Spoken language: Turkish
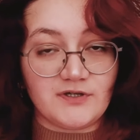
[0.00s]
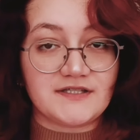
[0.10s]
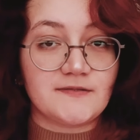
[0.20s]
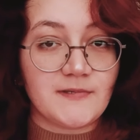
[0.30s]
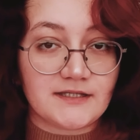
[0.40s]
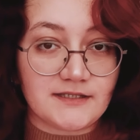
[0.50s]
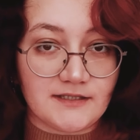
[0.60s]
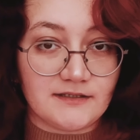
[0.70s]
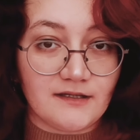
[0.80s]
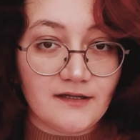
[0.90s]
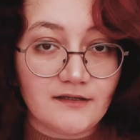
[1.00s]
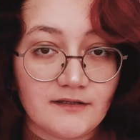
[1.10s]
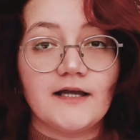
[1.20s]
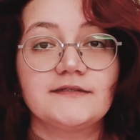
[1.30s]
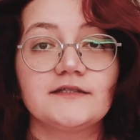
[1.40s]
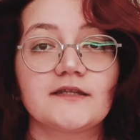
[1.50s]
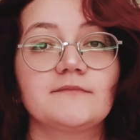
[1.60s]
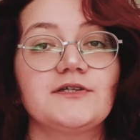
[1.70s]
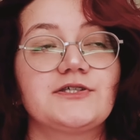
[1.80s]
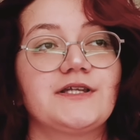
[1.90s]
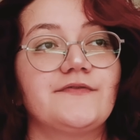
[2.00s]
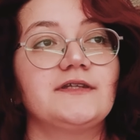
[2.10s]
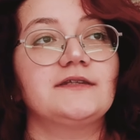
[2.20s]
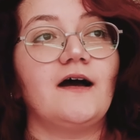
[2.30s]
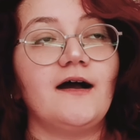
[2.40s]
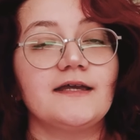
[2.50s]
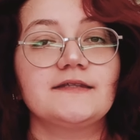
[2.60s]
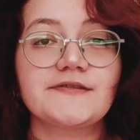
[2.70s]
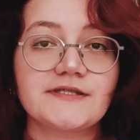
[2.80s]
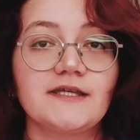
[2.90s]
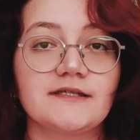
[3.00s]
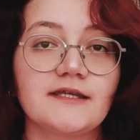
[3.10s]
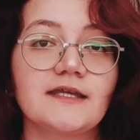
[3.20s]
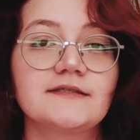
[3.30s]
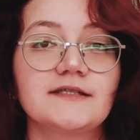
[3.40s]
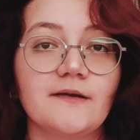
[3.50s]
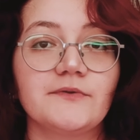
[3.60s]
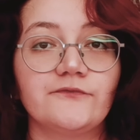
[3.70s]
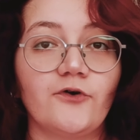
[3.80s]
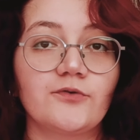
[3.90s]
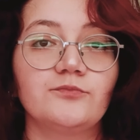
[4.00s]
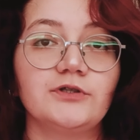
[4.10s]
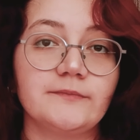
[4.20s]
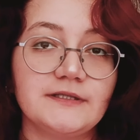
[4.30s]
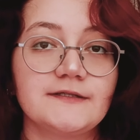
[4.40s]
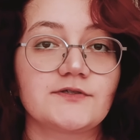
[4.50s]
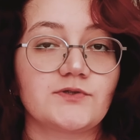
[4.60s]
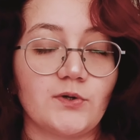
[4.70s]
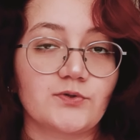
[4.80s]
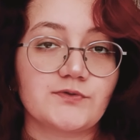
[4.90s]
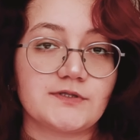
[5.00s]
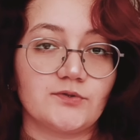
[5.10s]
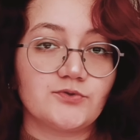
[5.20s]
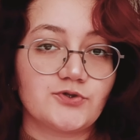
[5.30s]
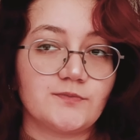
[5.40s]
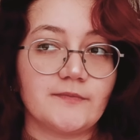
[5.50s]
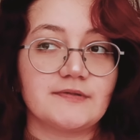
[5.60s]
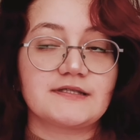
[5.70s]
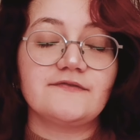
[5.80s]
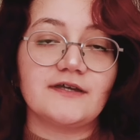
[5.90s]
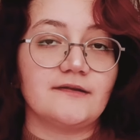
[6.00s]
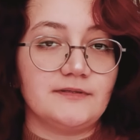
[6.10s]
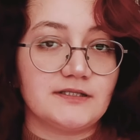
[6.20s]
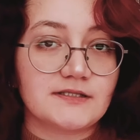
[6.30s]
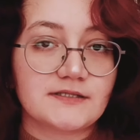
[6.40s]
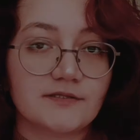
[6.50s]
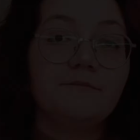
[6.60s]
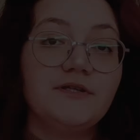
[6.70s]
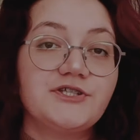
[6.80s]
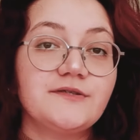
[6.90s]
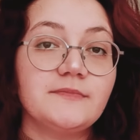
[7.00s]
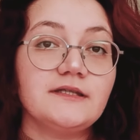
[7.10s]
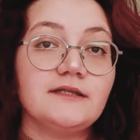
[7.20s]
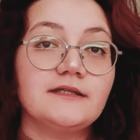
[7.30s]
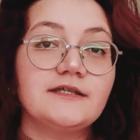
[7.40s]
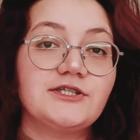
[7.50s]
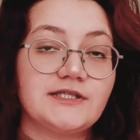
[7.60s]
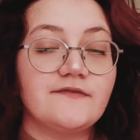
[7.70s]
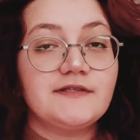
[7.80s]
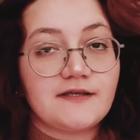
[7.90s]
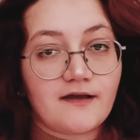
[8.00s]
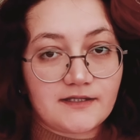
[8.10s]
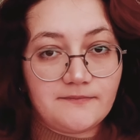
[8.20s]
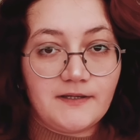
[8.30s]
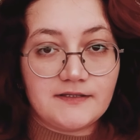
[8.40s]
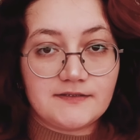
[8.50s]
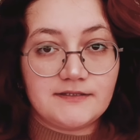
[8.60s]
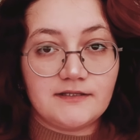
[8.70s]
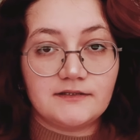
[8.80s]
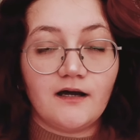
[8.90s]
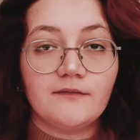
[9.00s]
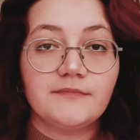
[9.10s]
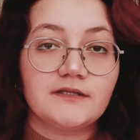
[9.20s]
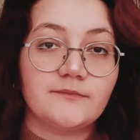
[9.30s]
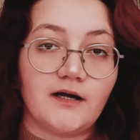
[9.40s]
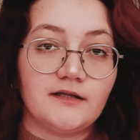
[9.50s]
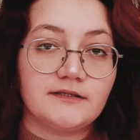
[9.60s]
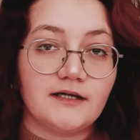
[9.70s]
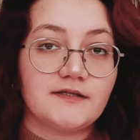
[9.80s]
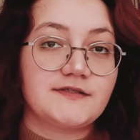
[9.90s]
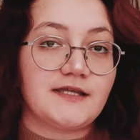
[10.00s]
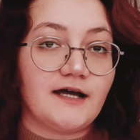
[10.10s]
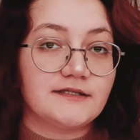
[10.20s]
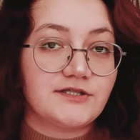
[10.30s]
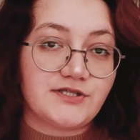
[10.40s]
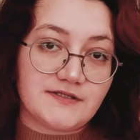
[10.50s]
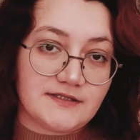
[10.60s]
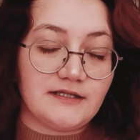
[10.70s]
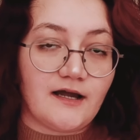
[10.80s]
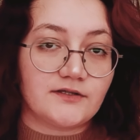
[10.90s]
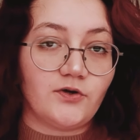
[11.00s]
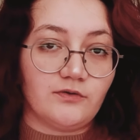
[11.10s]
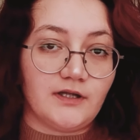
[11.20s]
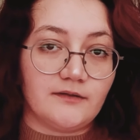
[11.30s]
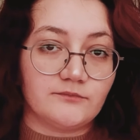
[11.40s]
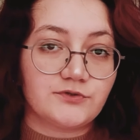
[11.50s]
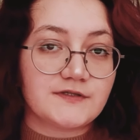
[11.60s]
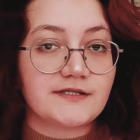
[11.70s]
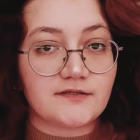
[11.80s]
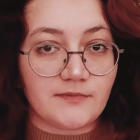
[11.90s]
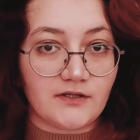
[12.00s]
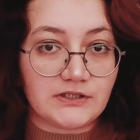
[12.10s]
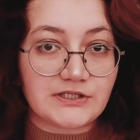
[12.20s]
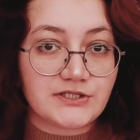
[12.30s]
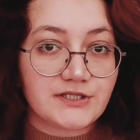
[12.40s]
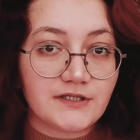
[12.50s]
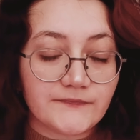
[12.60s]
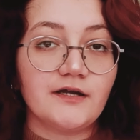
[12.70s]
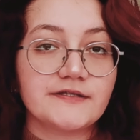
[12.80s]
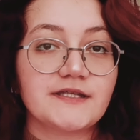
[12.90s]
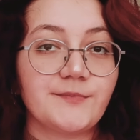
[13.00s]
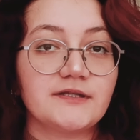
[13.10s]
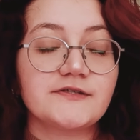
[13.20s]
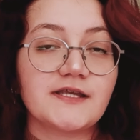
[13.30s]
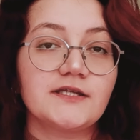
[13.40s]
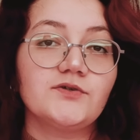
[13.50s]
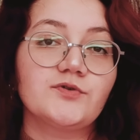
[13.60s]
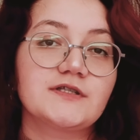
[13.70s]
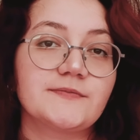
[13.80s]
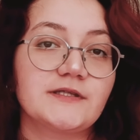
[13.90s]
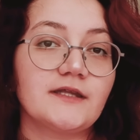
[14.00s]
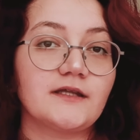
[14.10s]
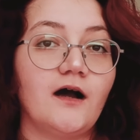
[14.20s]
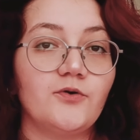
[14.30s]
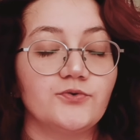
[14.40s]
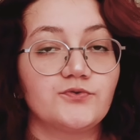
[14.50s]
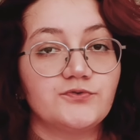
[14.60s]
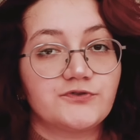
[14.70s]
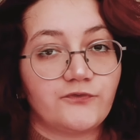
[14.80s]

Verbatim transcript: üretmek yerine aydınlatma işlevini daha iyi nasıl yerine getiren bir form bulabiliriz sorgusuna düşmemizi verebiliriz. Biçimin işlevi takip ettiği daha minimal, daha sade çizgilerde olan bu tasarım anlayışı aynı zamanda seri üretime de daha uygun